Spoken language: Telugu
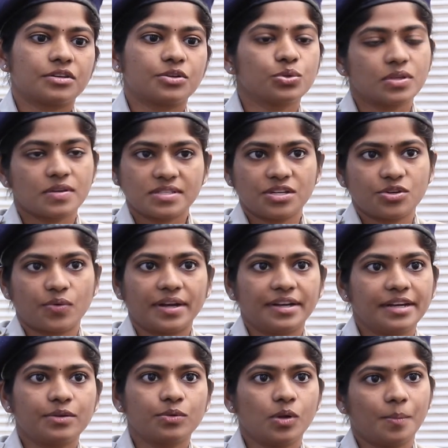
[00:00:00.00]
టూ థౌజండ్
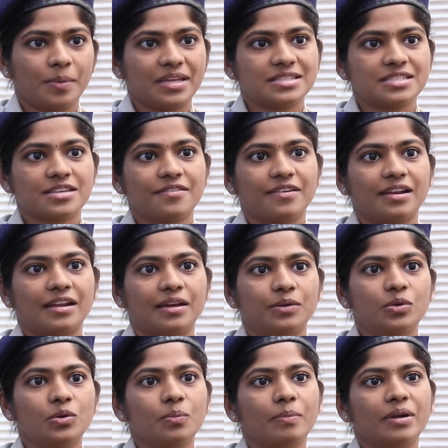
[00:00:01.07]
ట్వంటీ టూలో మెయిన్స్కి
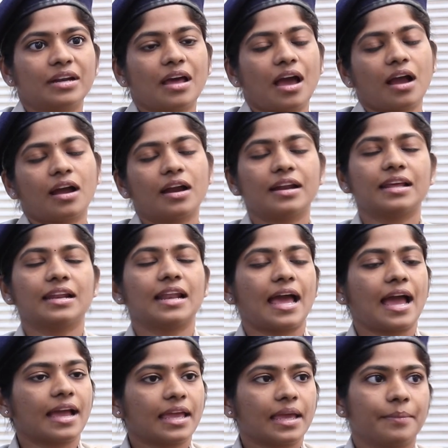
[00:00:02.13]
వెళ్ళాను బట్ అక్కడ
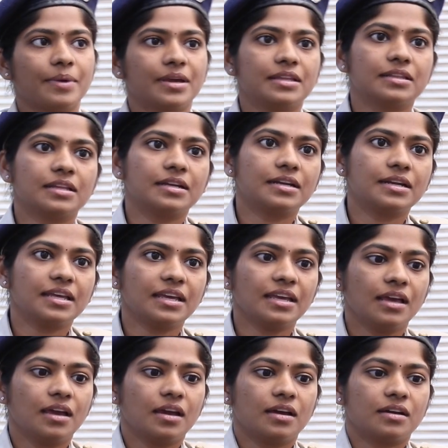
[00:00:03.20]
ల్యాక్ ఏమైందంటే
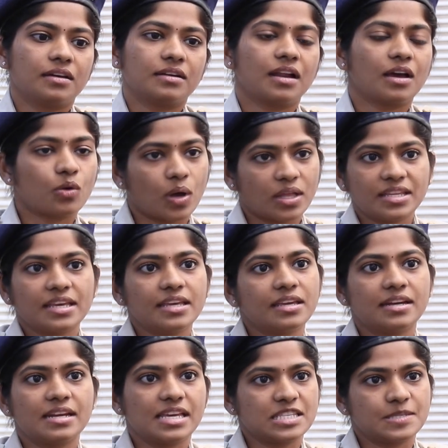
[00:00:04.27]
నాకు అదే
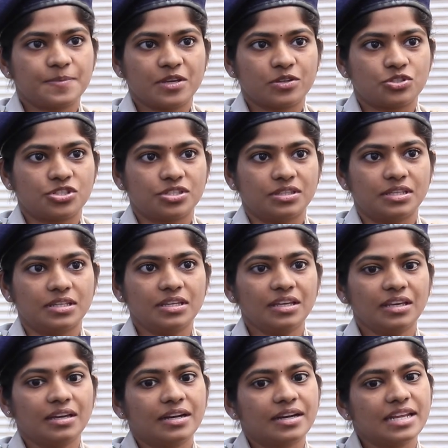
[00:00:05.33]
ఇయర్ డిఎస్పి వచ్చింది
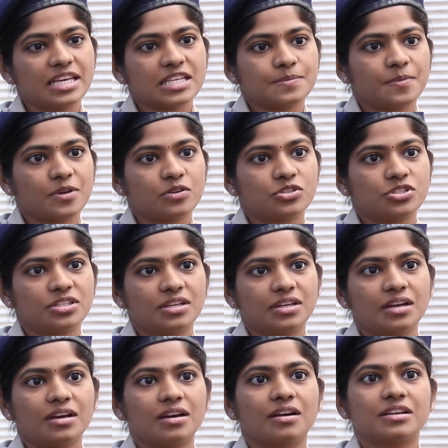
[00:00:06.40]
డిఎస్పి వచ్చిన
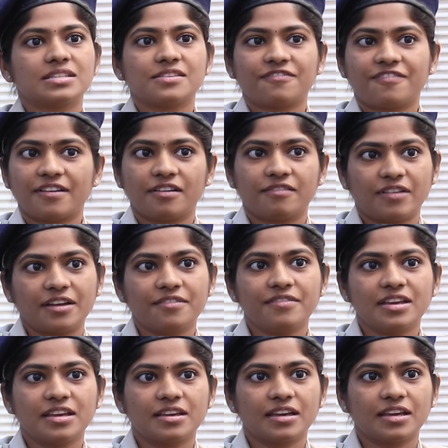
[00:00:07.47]
ఫ వన్
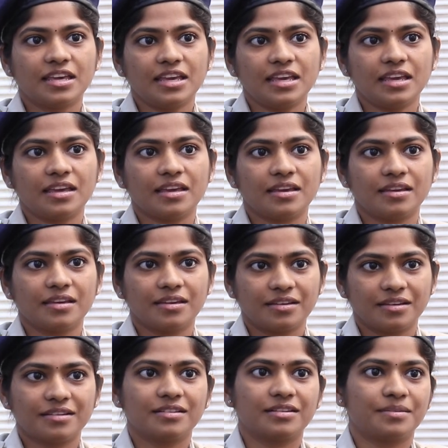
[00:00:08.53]
వీక్కి
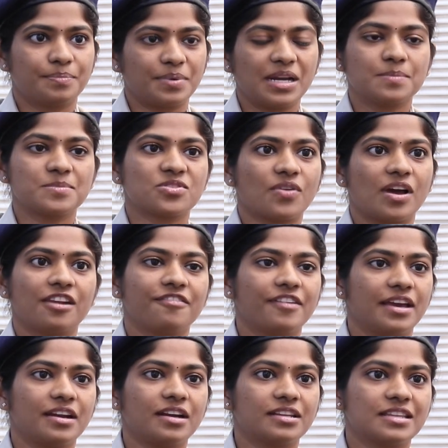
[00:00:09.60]
ప్రిలిమ్స్
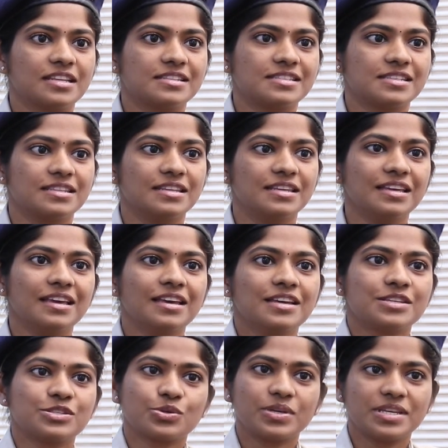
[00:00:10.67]
క్వాలిఫై అయినట్టు తెలిసింది
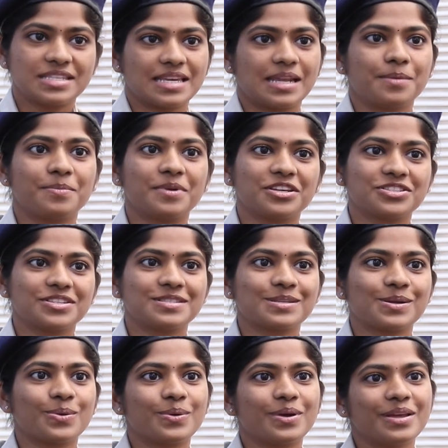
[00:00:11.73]
సో ఈ
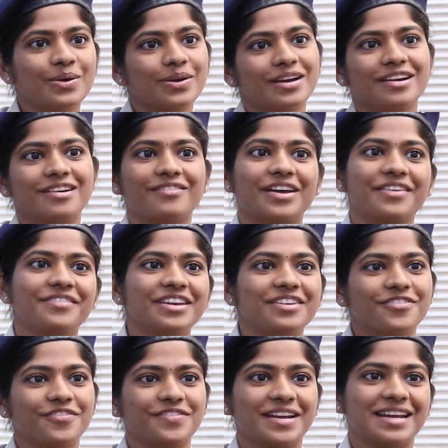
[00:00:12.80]
సెలబ్రేషన్స్లో ఉండి ఒక వన్
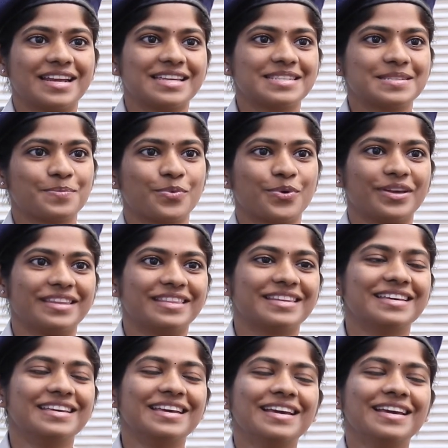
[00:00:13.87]
వీక్ ఫిఫ్టీన్ డేస్ పోయింది